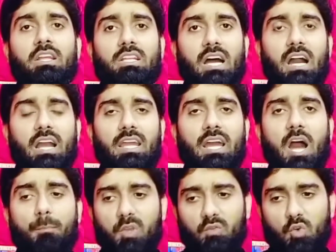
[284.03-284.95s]
ताकि
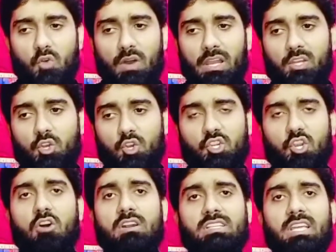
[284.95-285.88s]
आपकी वो वाली जो
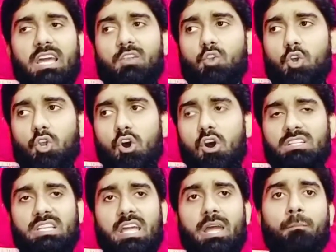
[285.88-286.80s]
शॉर्ट्स हैं जो
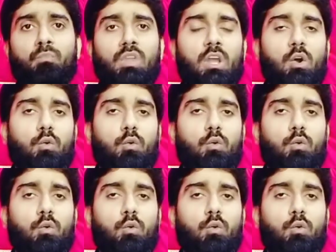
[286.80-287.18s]
लॉन्ग्स हैं